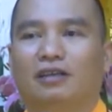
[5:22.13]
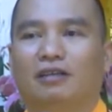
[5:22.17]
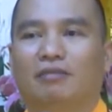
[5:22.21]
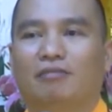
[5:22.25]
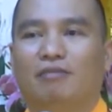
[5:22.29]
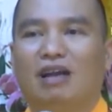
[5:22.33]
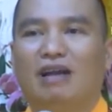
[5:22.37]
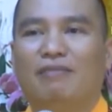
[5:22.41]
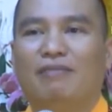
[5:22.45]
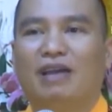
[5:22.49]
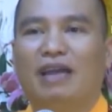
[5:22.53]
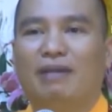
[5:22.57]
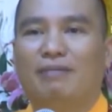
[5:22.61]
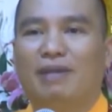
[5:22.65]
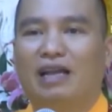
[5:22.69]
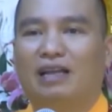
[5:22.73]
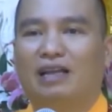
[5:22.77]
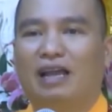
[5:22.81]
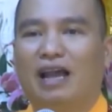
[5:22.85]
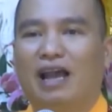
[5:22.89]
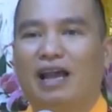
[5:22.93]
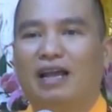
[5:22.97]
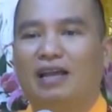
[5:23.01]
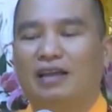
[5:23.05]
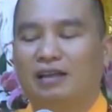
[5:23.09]
bà mẹ mang
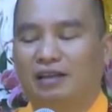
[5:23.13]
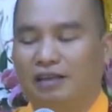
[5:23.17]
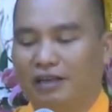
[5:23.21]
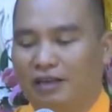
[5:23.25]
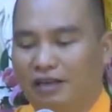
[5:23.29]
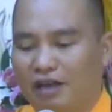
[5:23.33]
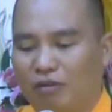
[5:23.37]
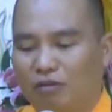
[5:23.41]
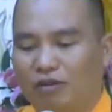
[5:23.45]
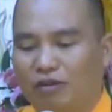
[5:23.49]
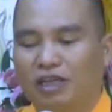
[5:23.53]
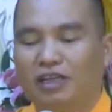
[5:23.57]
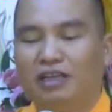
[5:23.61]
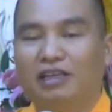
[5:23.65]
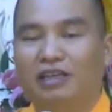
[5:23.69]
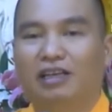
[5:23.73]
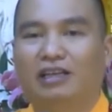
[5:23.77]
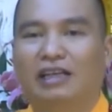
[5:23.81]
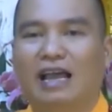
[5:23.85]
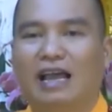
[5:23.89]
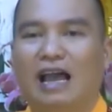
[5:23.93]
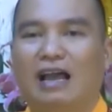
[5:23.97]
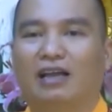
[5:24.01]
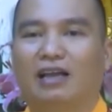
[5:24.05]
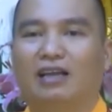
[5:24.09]
thai nên đọc kinh địa
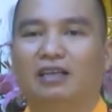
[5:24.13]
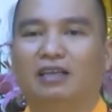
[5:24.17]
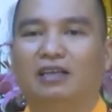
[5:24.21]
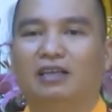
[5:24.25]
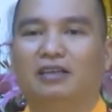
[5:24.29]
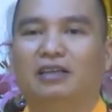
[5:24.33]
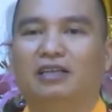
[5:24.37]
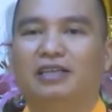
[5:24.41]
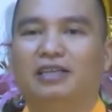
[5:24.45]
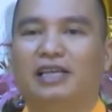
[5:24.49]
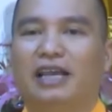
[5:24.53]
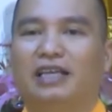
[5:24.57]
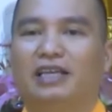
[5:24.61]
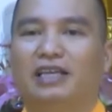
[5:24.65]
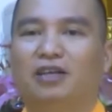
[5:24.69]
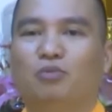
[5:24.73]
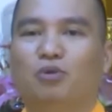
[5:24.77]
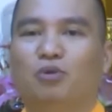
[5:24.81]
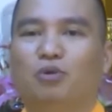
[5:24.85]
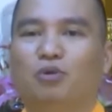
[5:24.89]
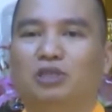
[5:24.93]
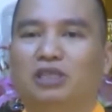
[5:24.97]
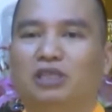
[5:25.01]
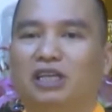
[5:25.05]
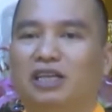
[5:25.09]
tạng thì đứa trẻ trong
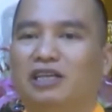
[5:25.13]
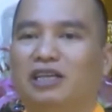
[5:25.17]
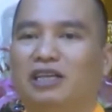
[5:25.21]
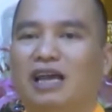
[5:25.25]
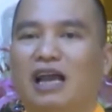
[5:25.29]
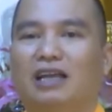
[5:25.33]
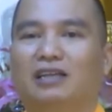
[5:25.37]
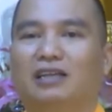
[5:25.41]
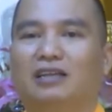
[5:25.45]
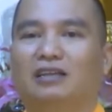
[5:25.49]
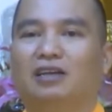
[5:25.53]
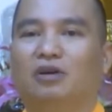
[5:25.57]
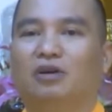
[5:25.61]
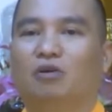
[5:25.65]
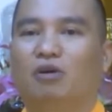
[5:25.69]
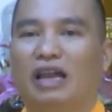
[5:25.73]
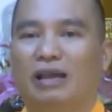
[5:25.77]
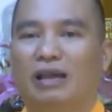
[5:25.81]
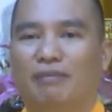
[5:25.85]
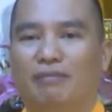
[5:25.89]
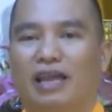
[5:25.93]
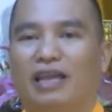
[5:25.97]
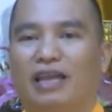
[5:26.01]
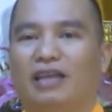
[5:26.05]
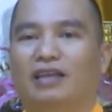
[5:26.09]
bụng sinh ra thì được
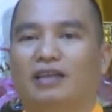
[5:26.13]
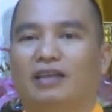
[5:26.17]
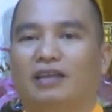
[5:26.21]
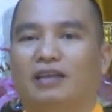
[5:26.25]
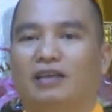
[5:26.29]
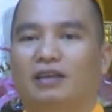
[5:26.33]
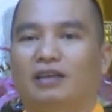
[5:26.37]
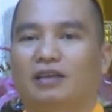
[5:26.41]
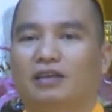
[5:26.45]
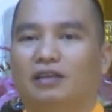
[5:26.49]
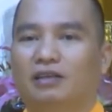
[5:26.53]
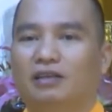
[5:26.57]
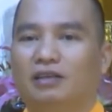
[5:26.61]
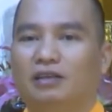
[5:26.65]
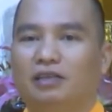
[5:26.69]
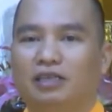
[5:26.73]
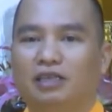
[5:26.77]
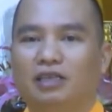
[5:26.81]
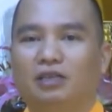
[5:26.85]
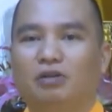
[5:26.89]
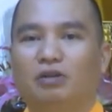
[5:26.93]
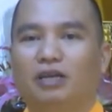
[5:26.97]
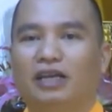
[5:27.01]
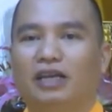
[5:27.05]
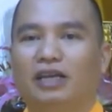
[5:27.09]
khỏe mạnh được
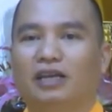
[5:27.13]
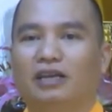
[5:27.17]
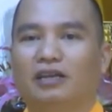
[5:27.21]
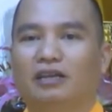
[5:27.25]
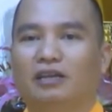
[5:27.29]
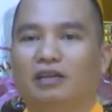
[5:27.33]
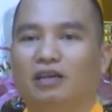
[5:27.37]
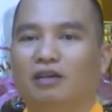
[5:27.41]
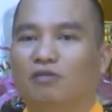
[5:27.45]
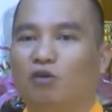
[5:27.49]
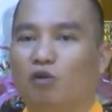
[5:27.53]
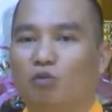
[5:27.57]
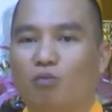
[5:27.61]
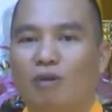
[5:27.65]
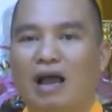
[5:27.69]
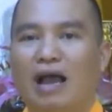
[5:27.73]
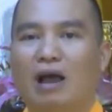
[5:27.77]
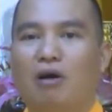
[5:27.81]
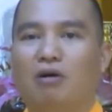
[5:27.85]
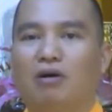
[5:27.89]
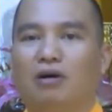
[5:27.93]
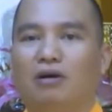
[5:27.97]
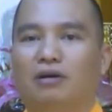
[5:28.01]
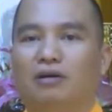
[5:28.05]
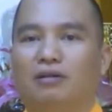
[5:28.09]
trí tuệ được phúc
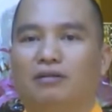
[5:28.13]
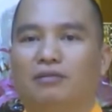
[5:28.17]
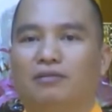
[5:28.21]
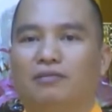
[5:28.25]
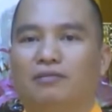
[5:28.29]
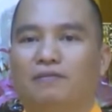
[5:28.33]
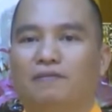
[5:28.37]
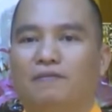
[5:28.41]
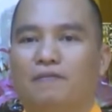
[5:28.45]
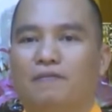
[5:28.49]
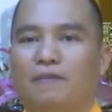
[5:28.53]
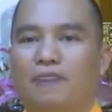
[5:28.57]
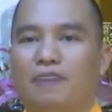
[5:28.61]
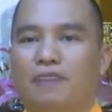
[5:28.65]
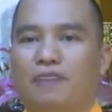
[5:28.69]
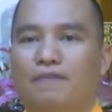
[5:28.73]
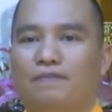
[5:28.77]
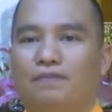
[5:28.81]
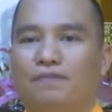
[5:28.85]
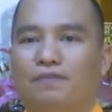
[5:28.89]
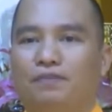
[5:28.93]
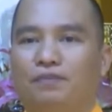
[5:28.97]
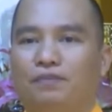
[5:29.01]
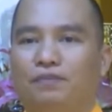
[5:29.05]
báo ừ.